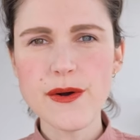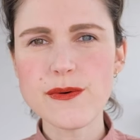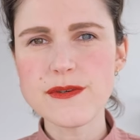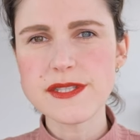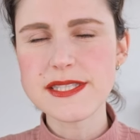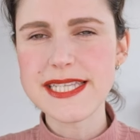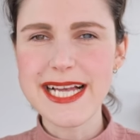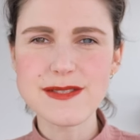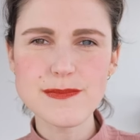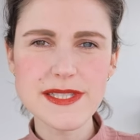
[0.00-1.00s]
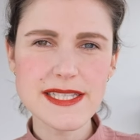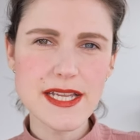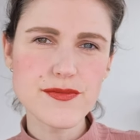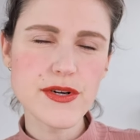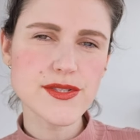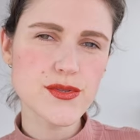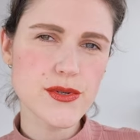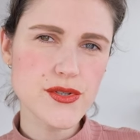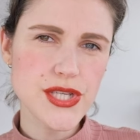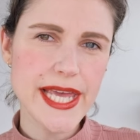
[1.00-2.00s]
und ja, so ein bisschen davor
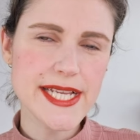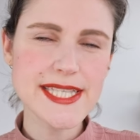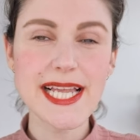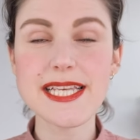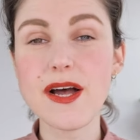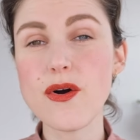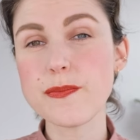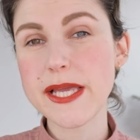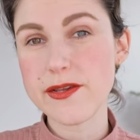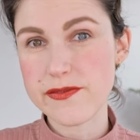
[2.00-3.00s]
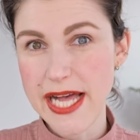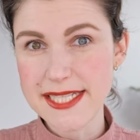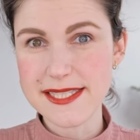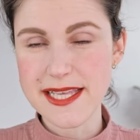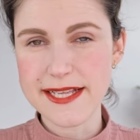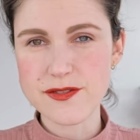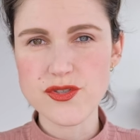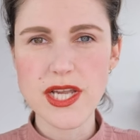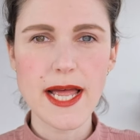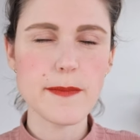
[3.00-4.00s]
zurückschrecken, dann da auch Privates
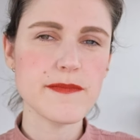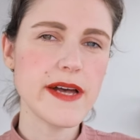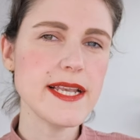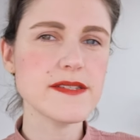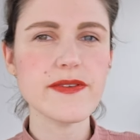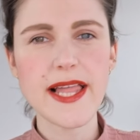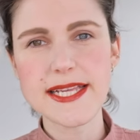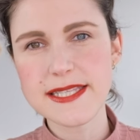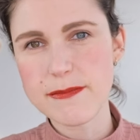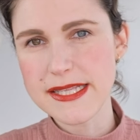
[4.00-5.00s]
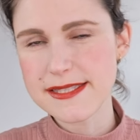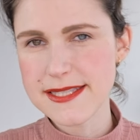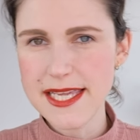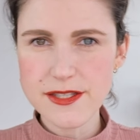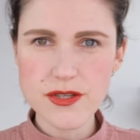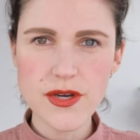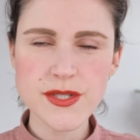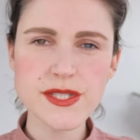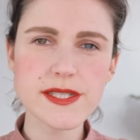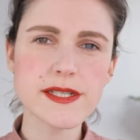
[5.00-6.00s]
reinzuschreiben, weil es vielleicht jemand sehen
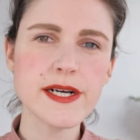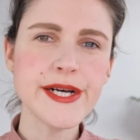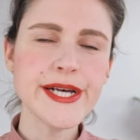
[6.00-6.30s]
könnte,